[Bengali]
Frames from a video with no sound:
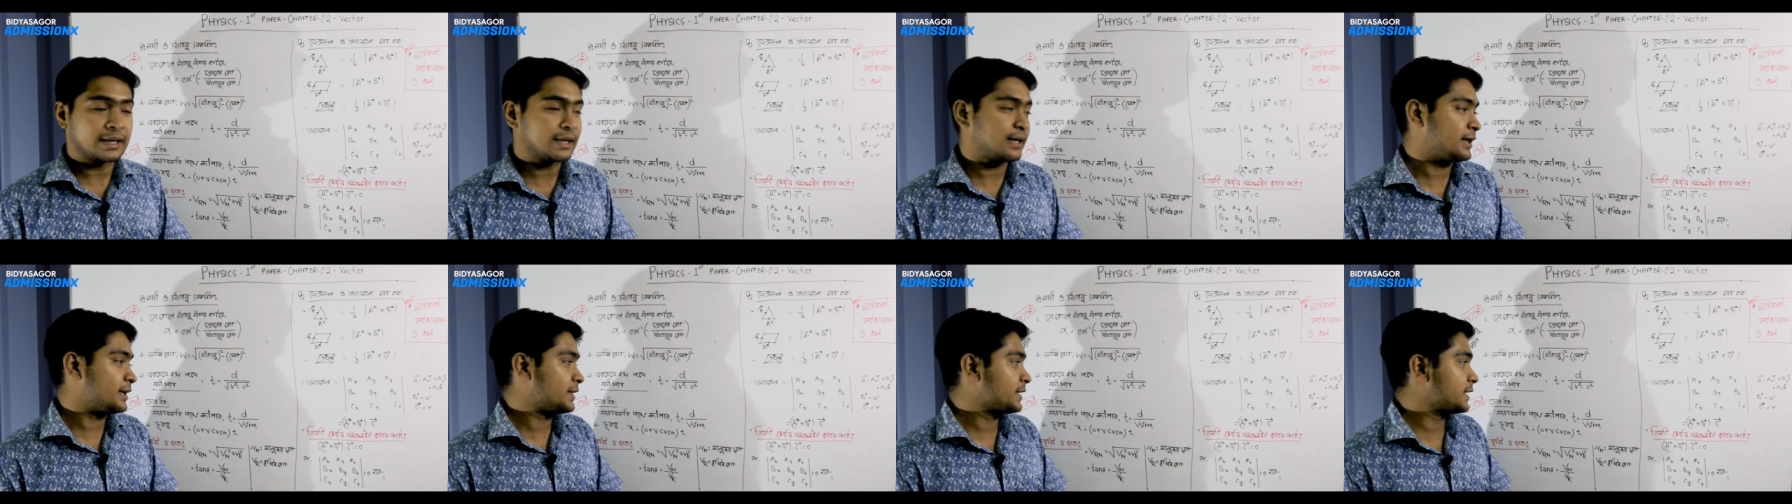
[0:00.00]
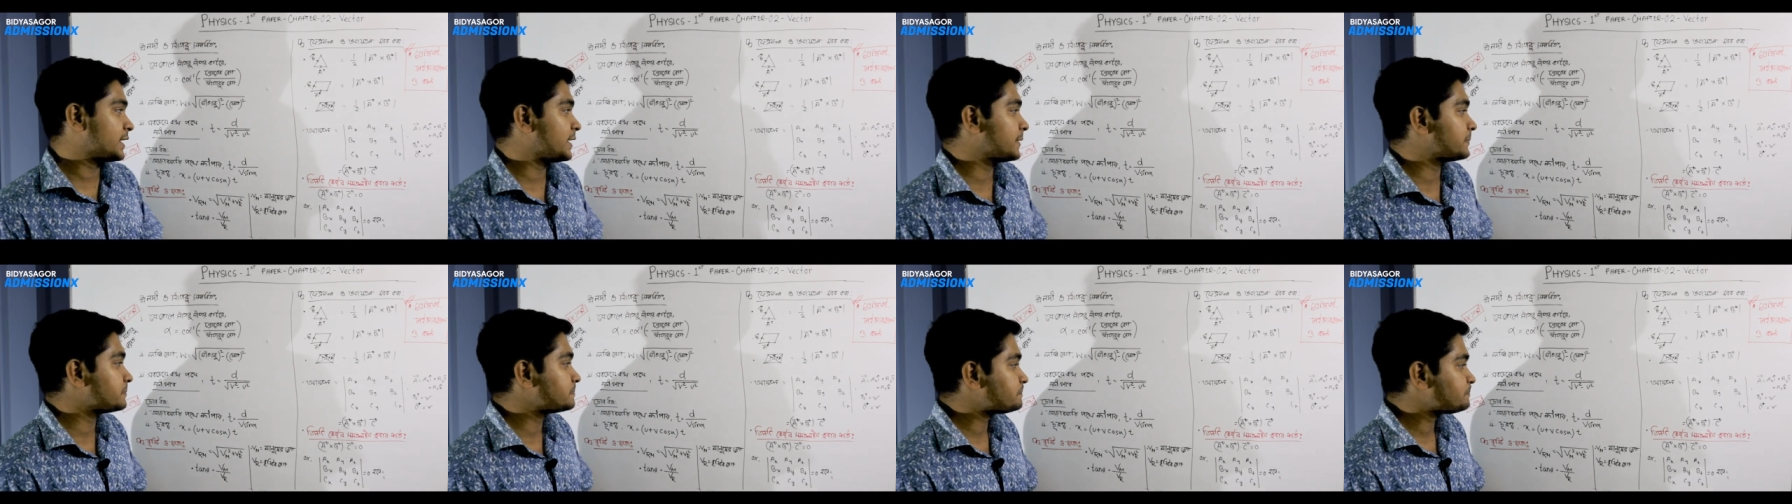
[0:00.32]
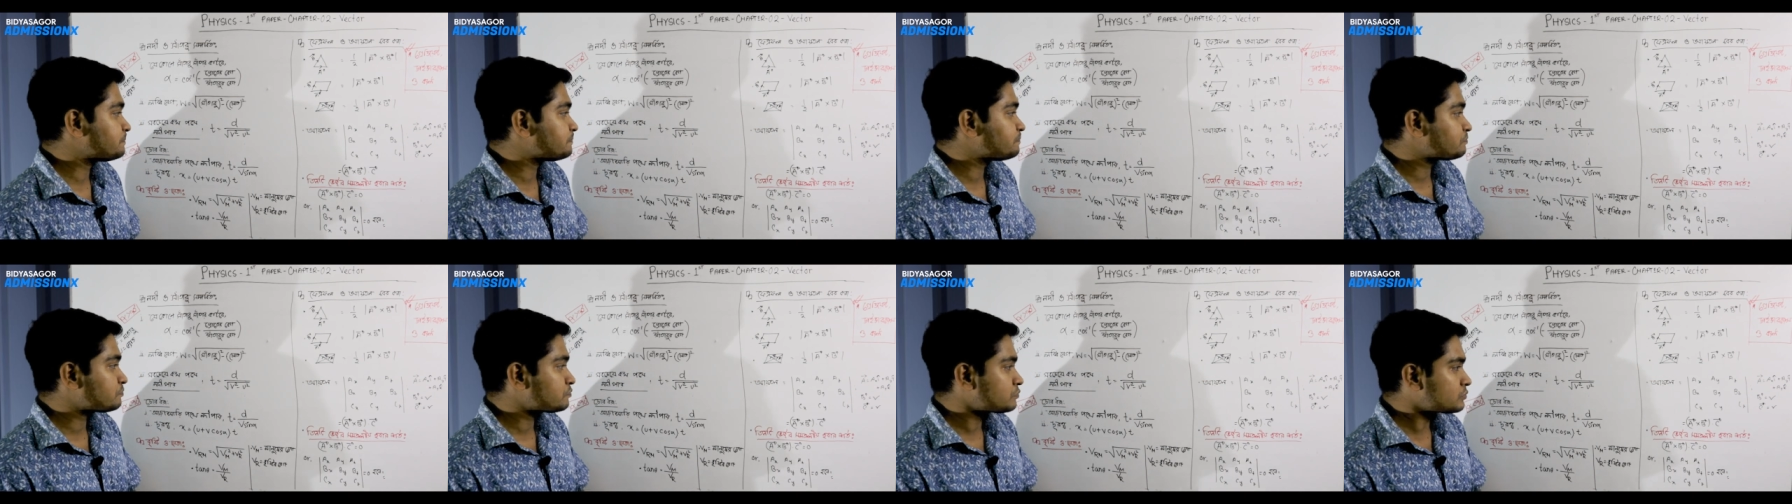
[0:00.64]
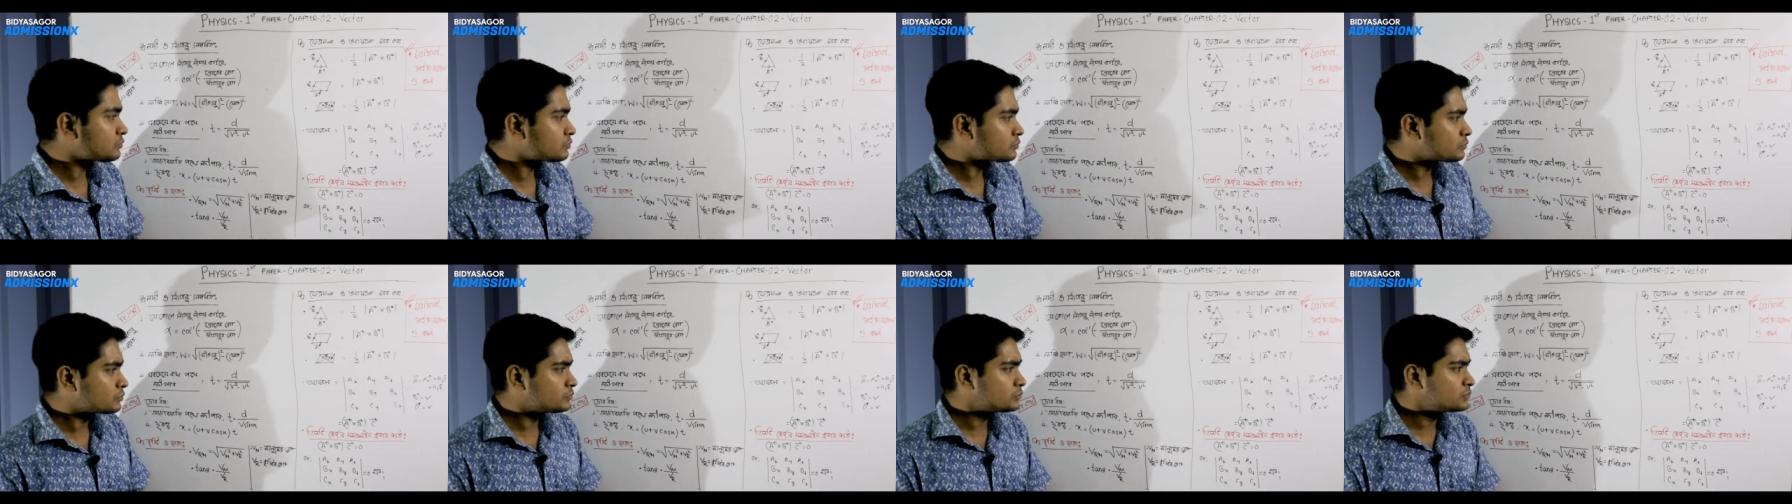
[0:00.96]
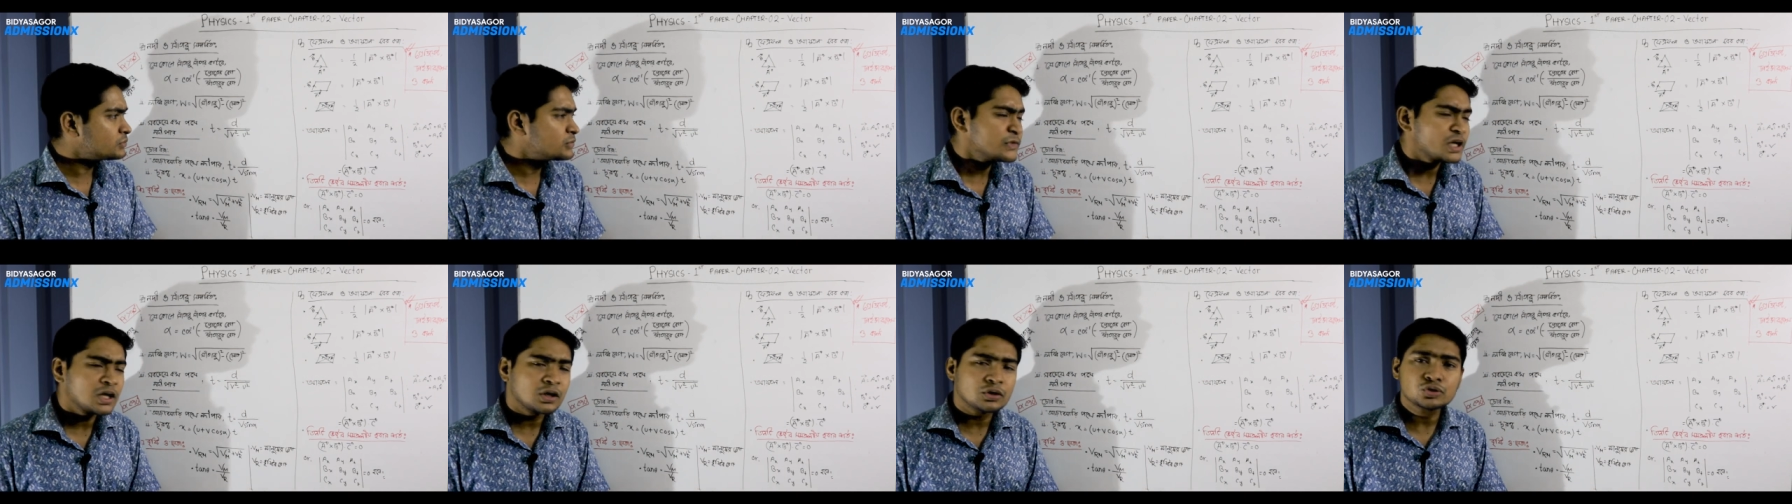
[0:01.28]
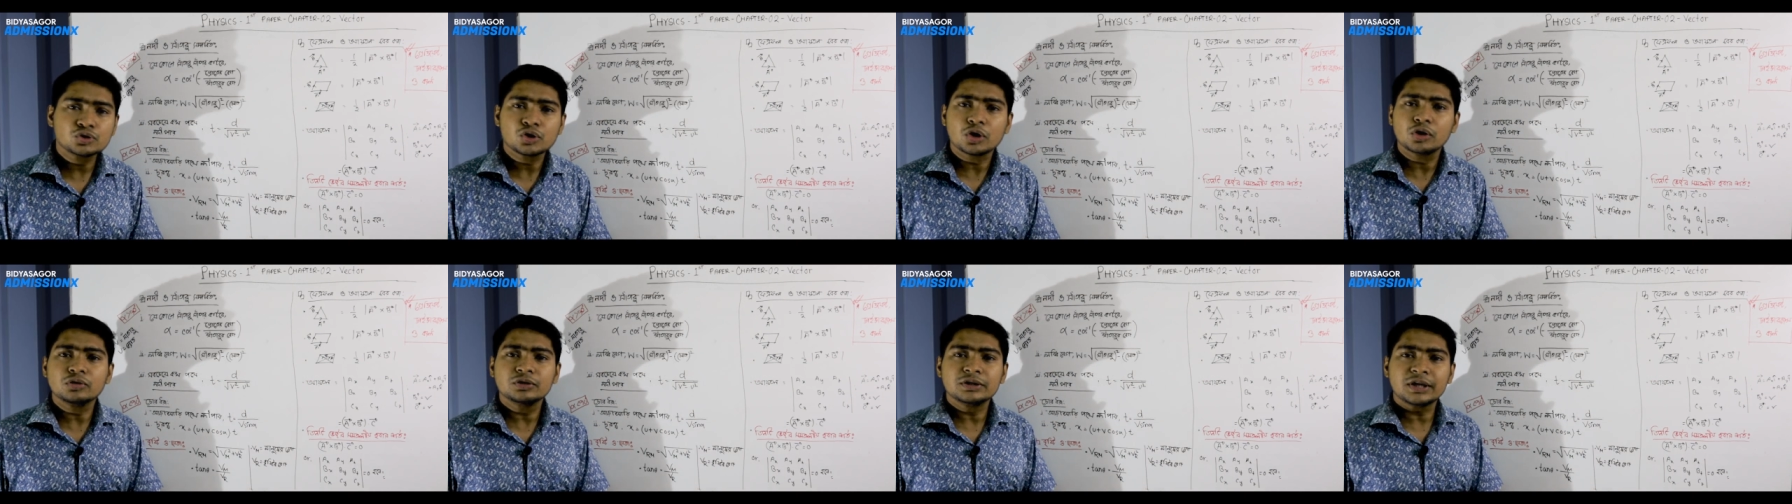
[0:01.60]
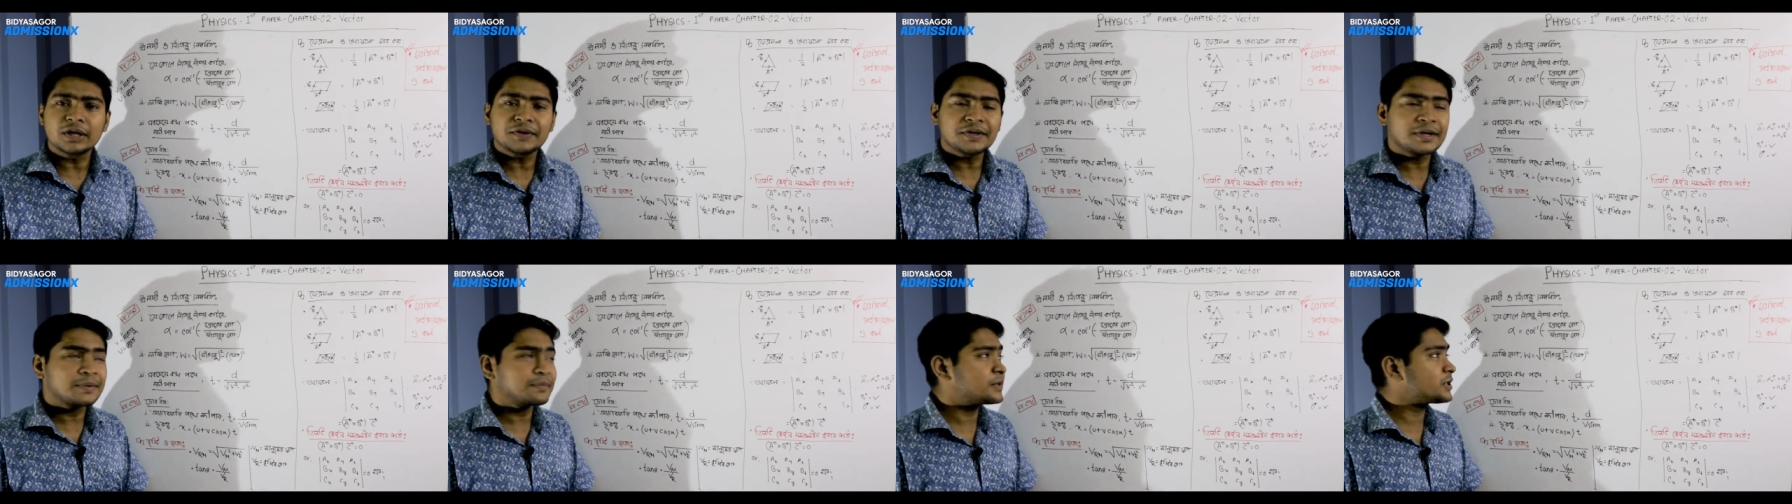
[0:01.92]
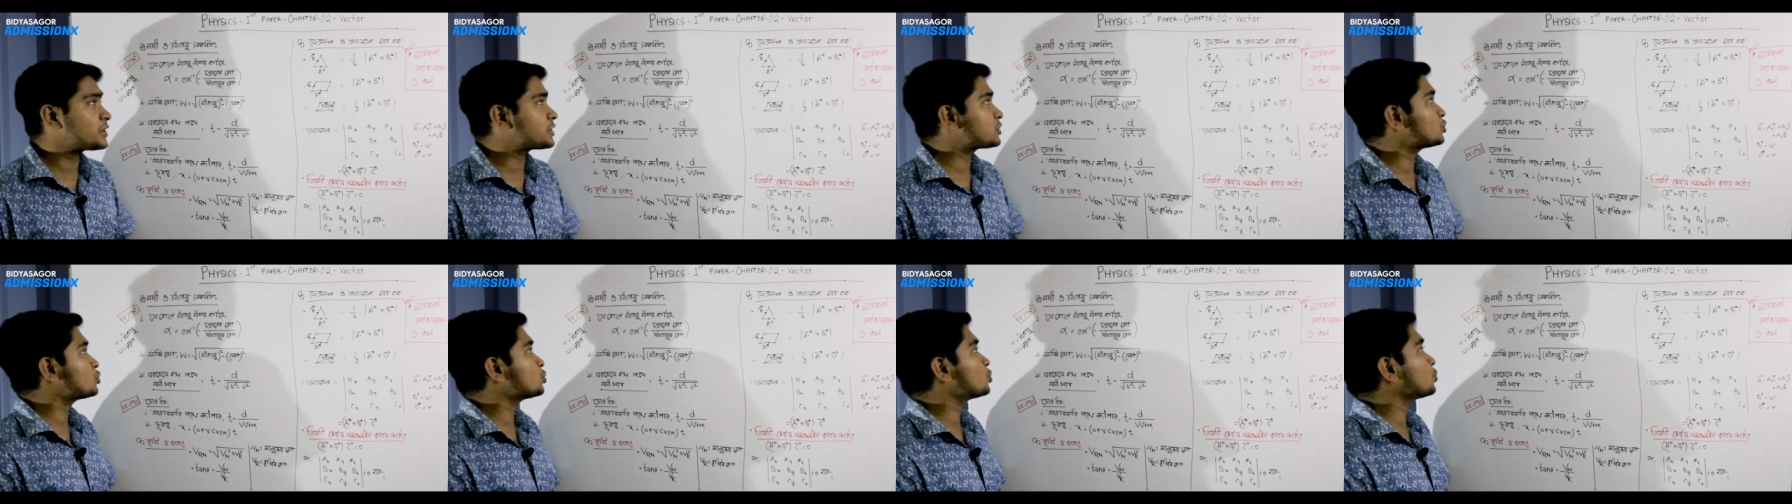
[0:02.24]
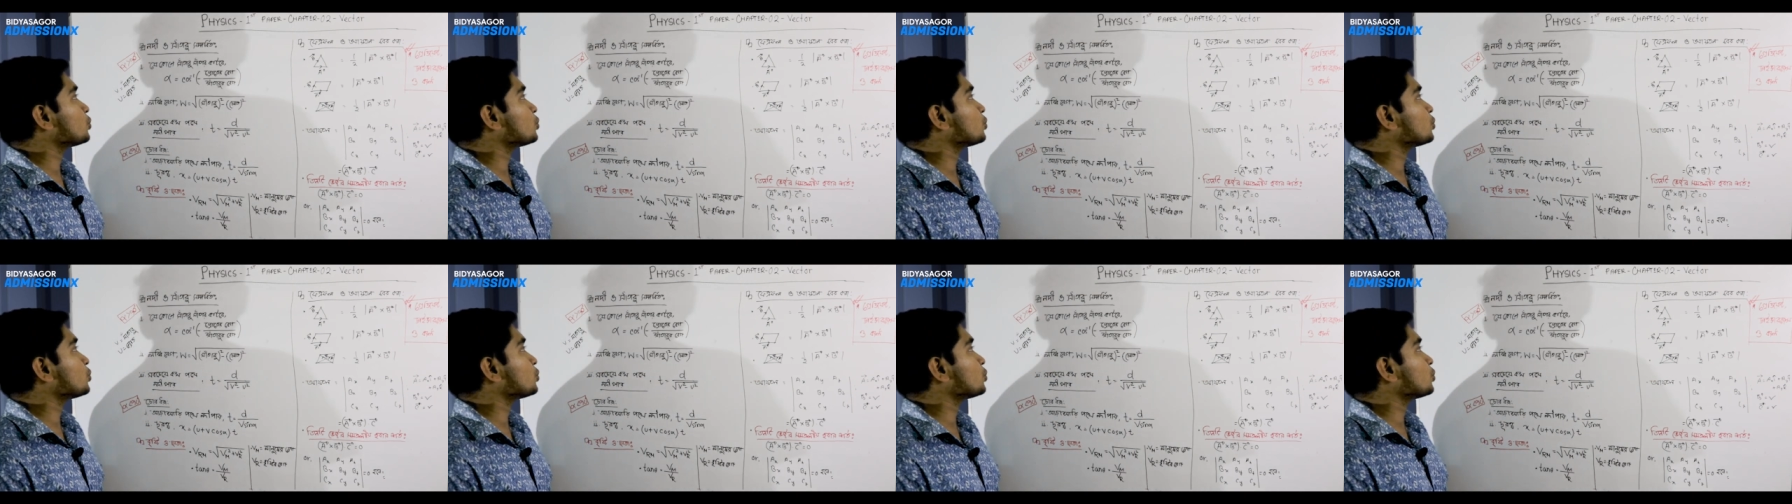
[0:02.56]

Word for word: আনা আর কি চলো তাহলে আমরা একটু